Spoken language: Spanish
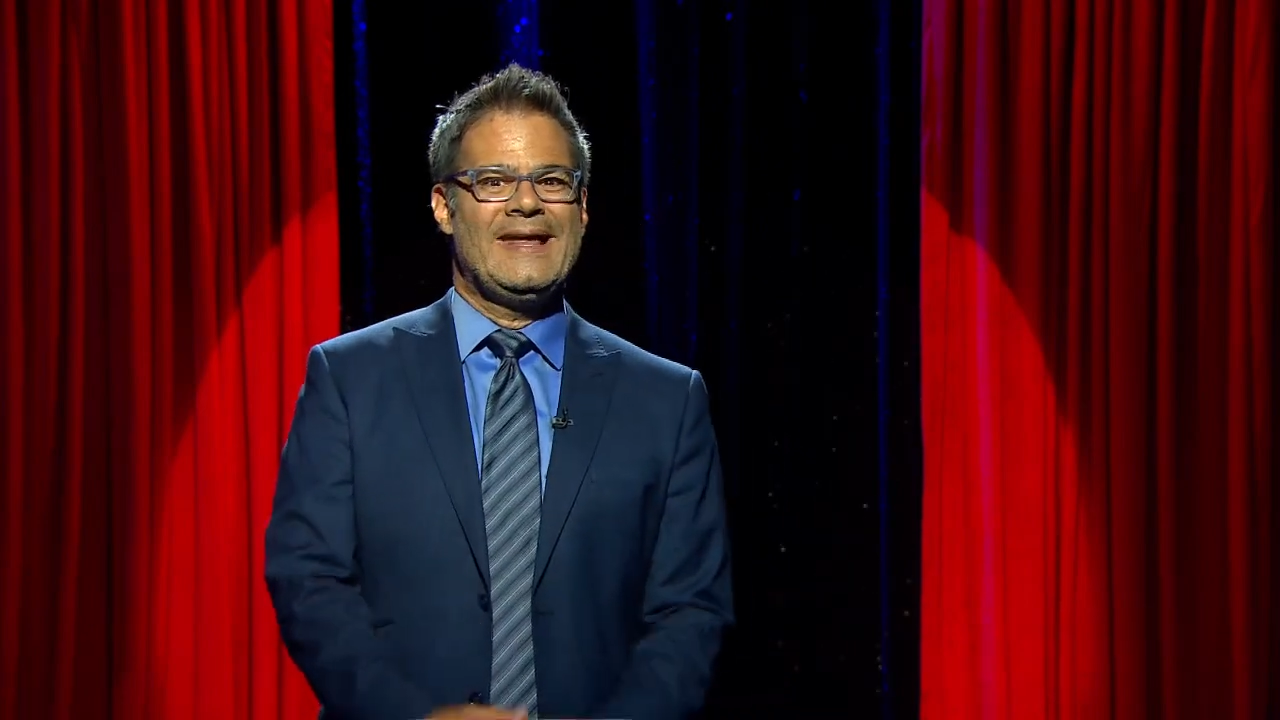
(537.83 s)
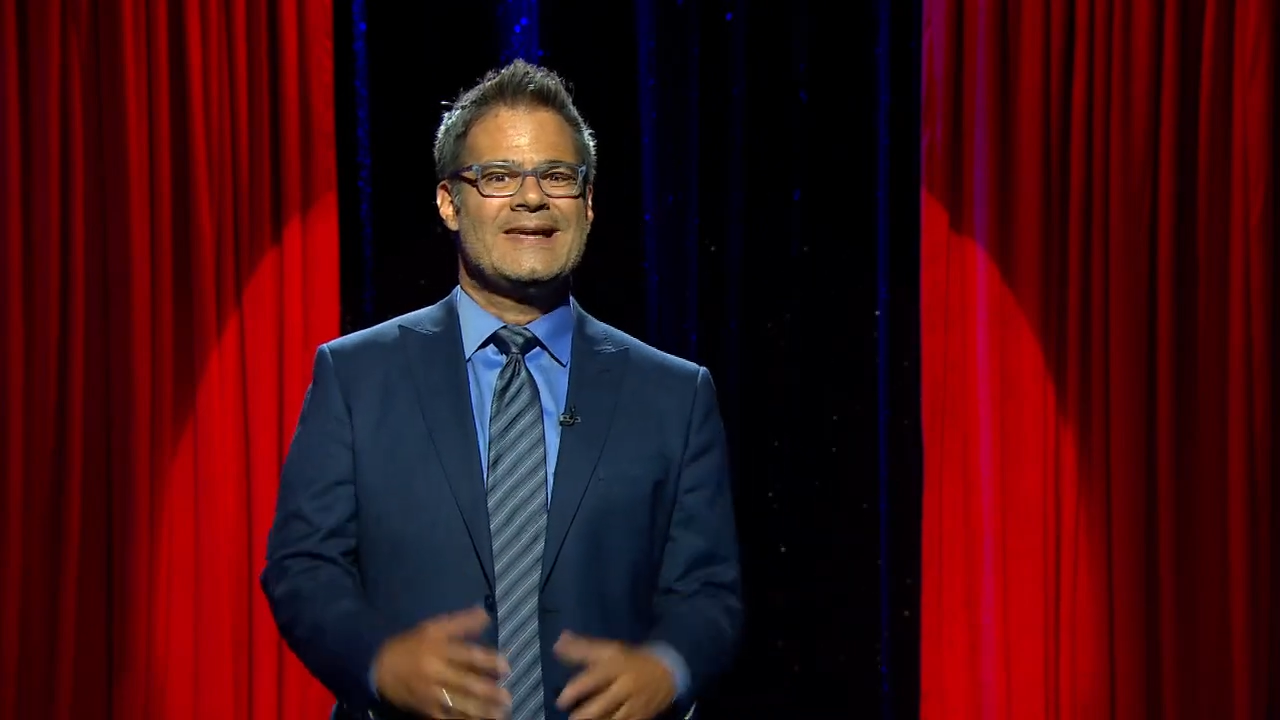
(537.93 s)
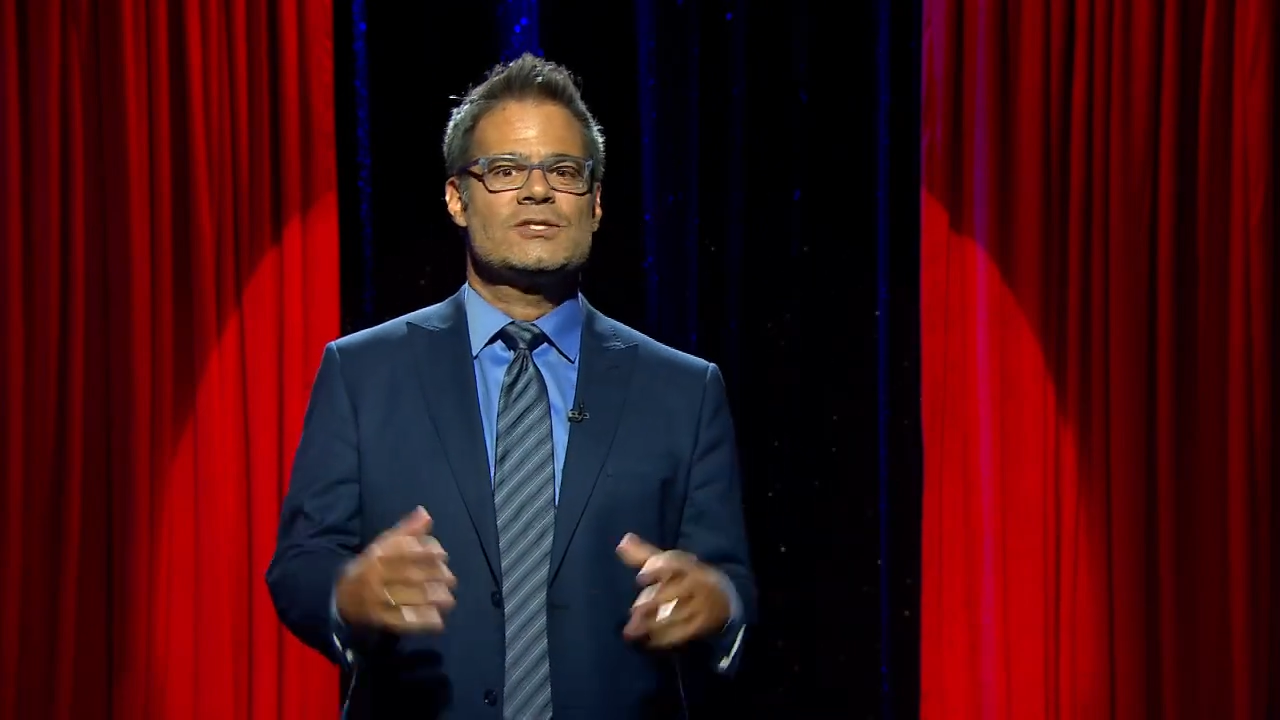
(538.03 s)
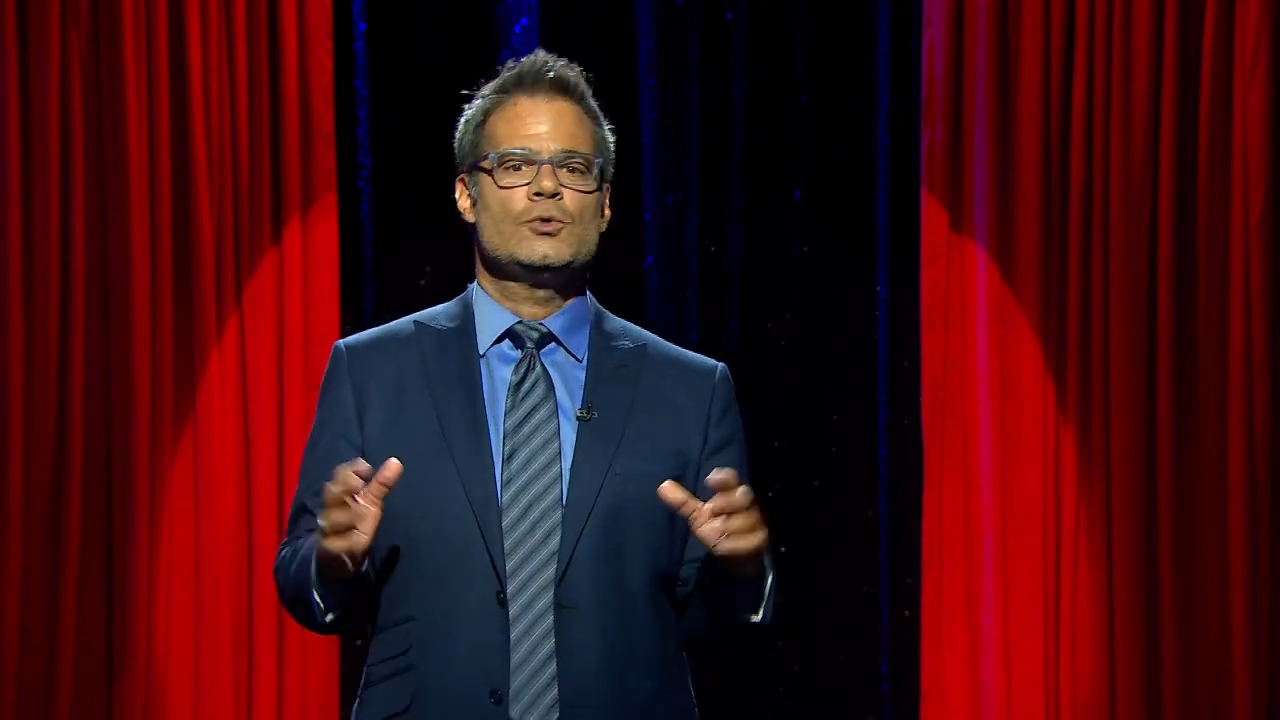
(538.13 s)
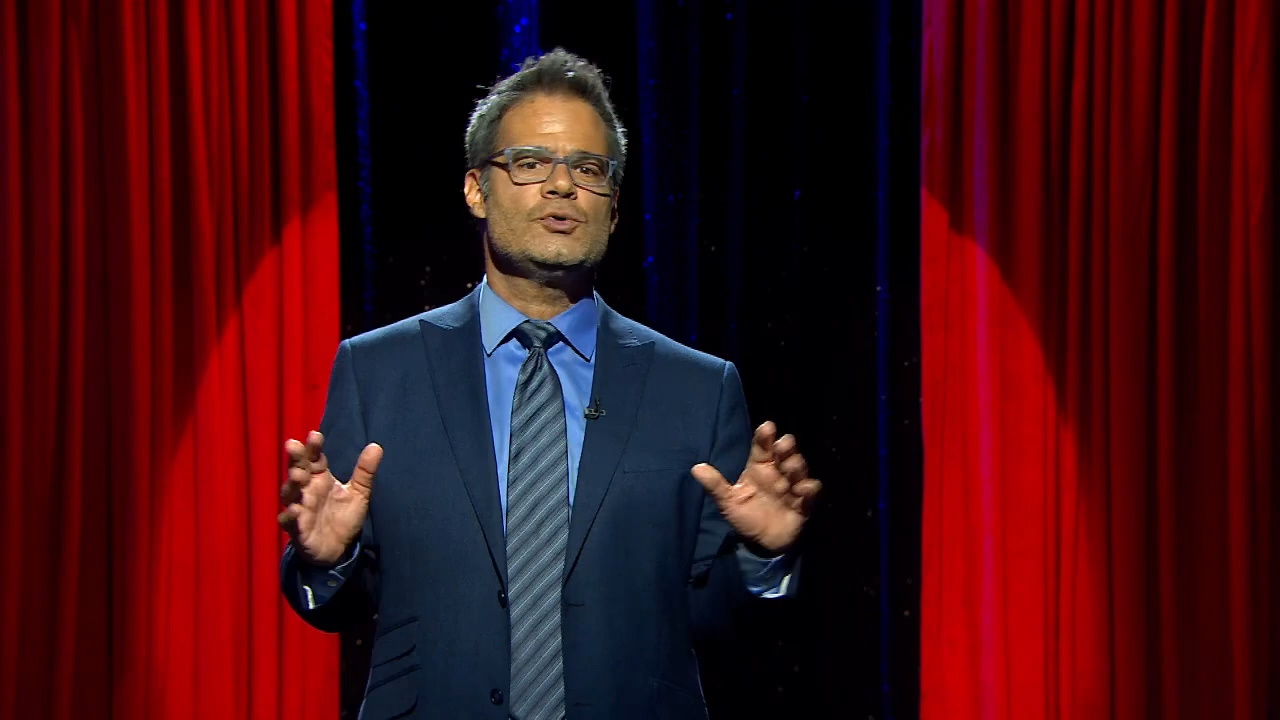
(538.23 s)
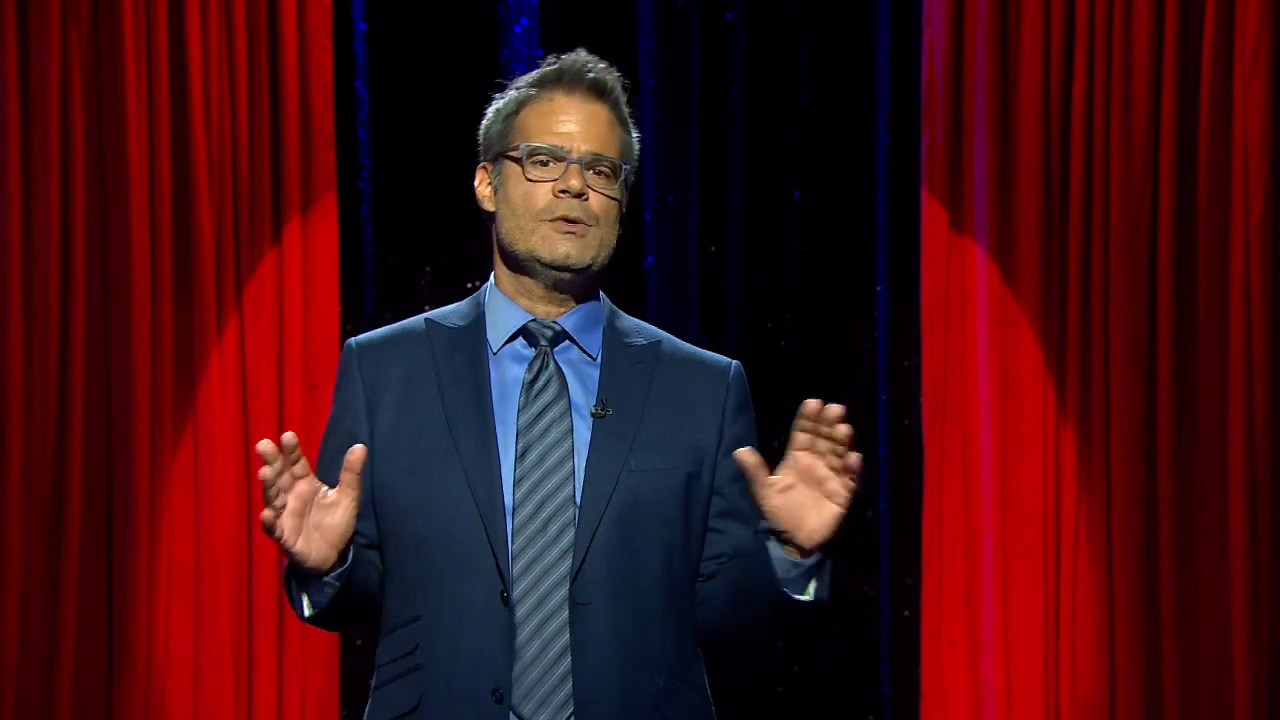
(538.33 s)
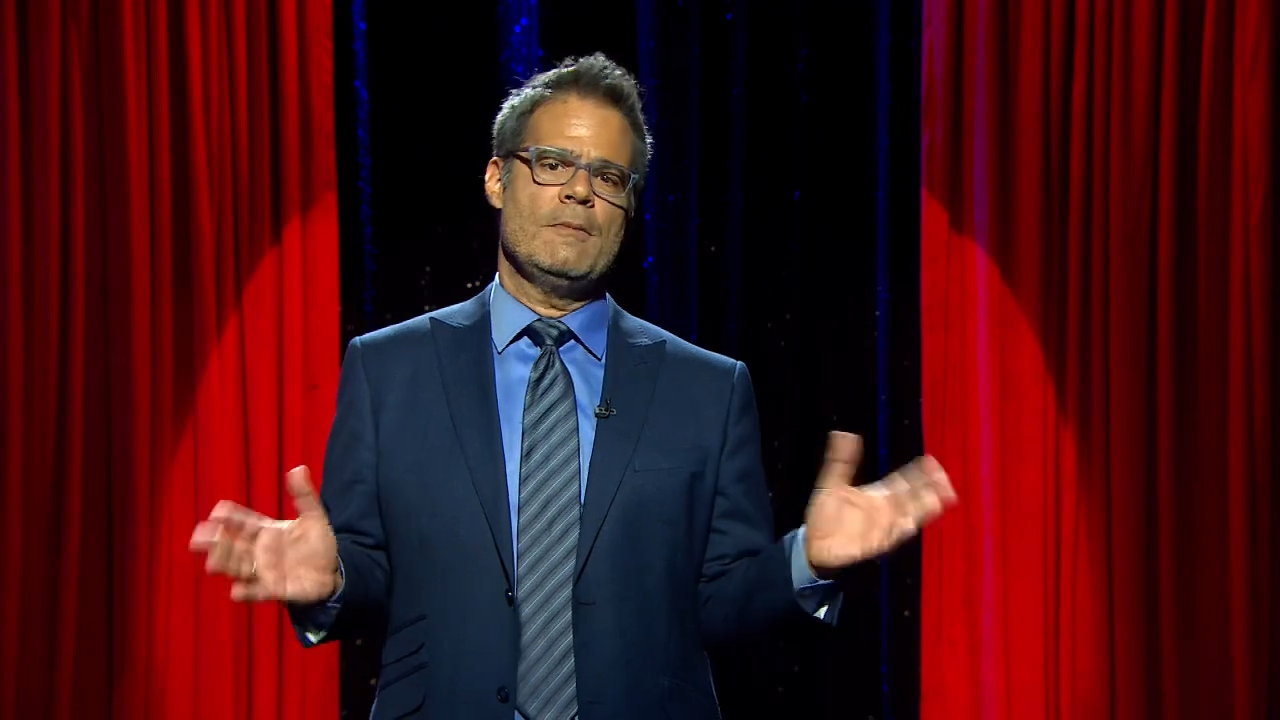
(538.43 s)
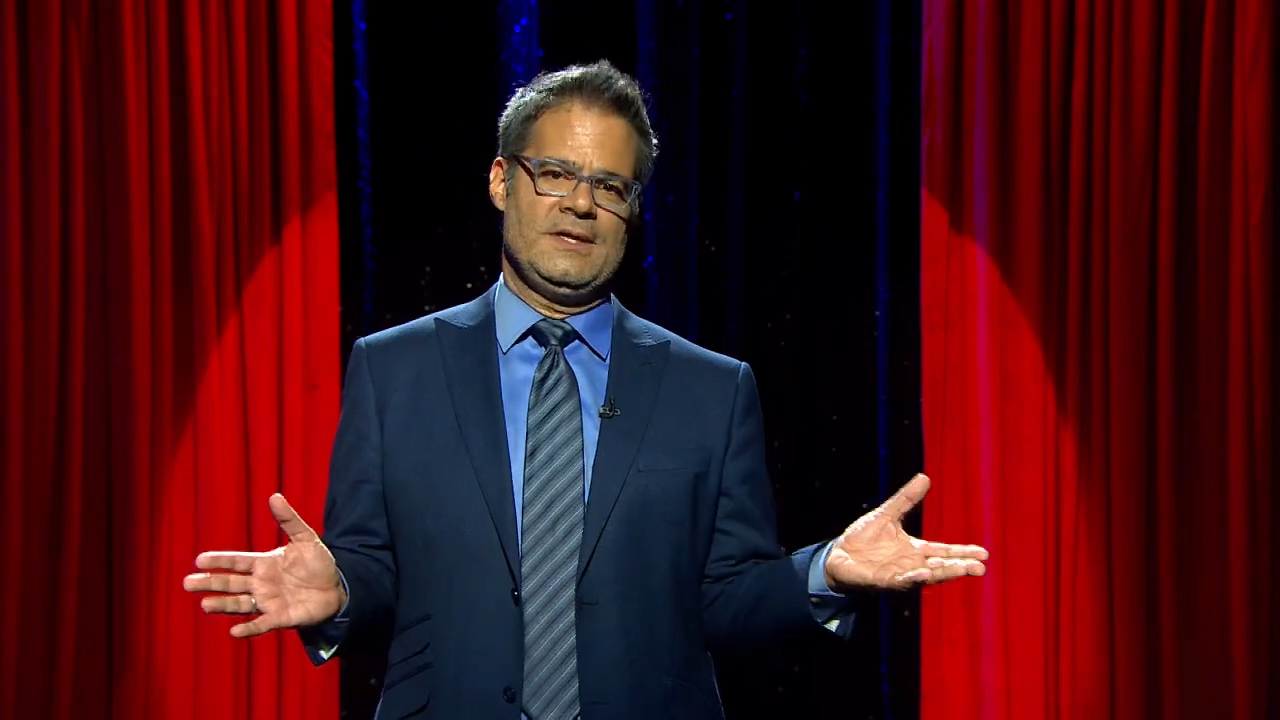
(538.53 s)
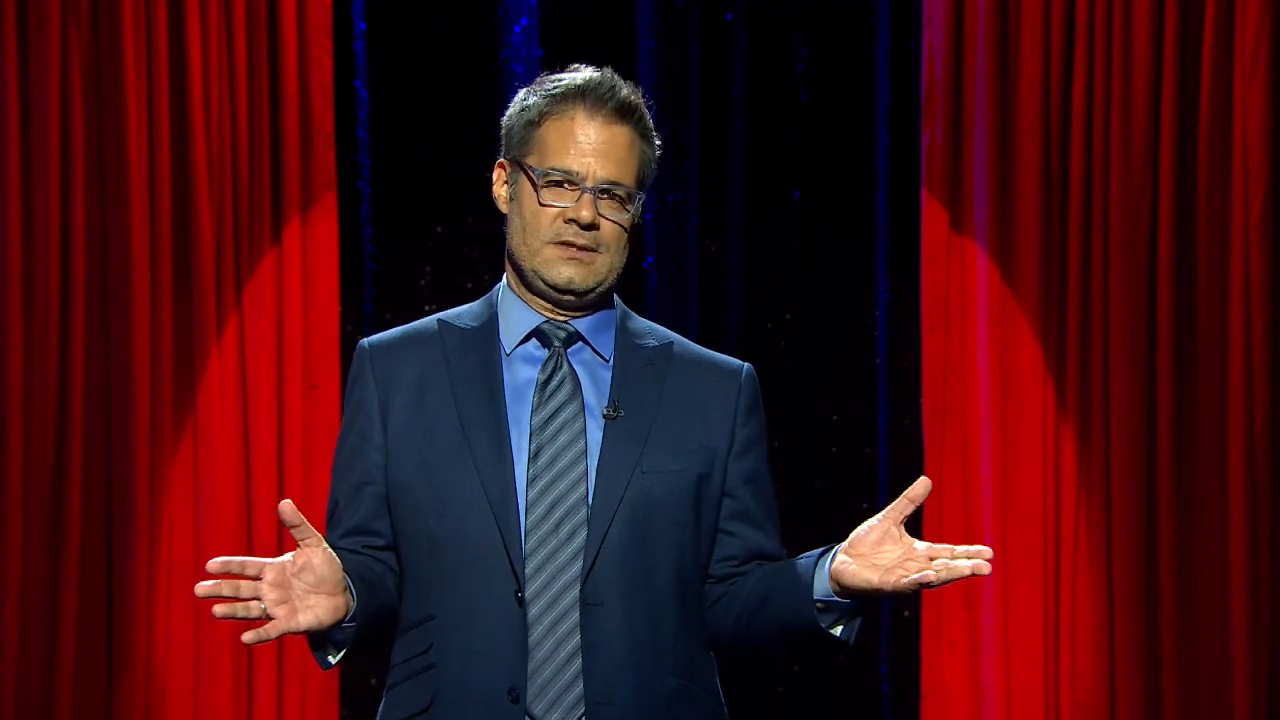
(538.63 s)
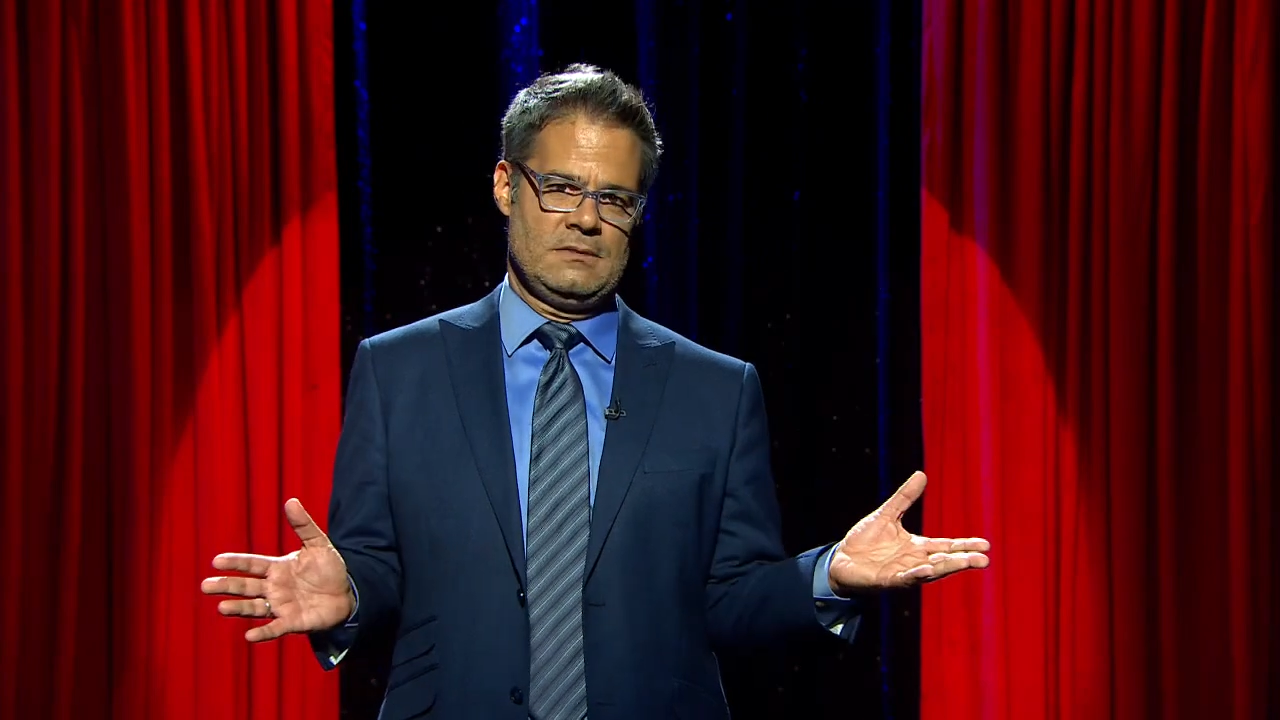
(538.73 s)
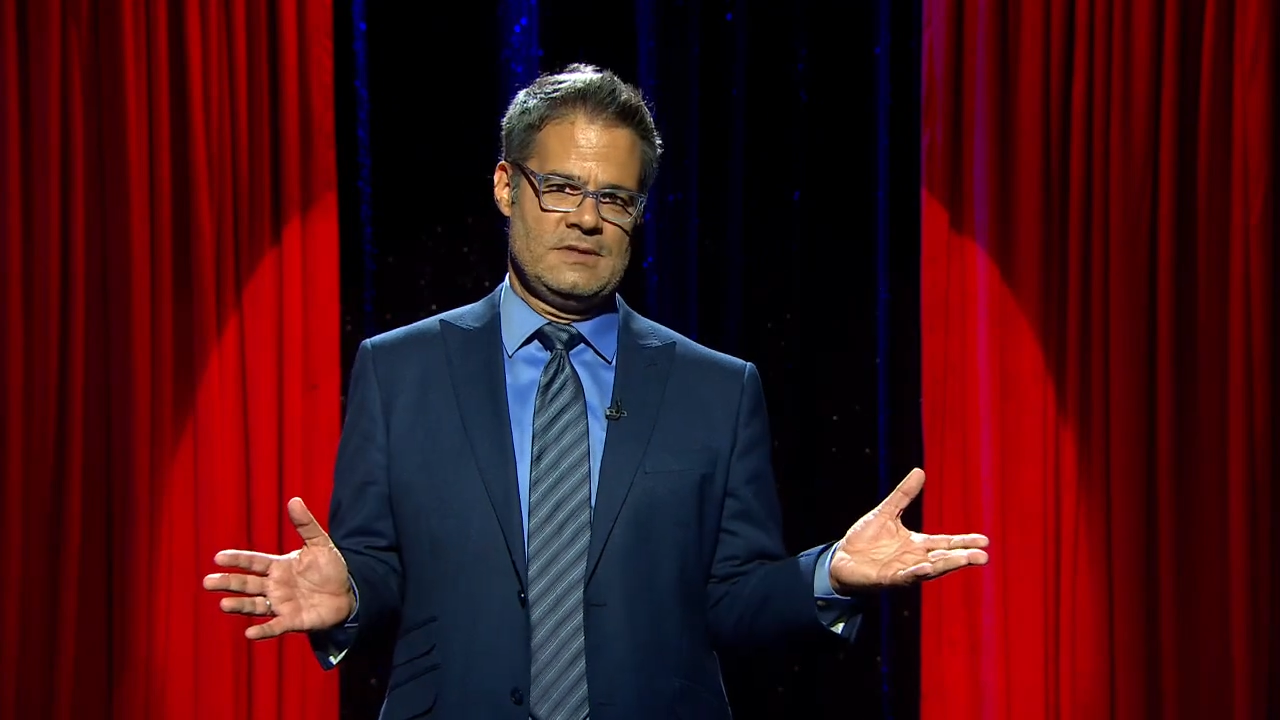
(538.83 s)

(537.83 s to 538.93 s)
exclusivamente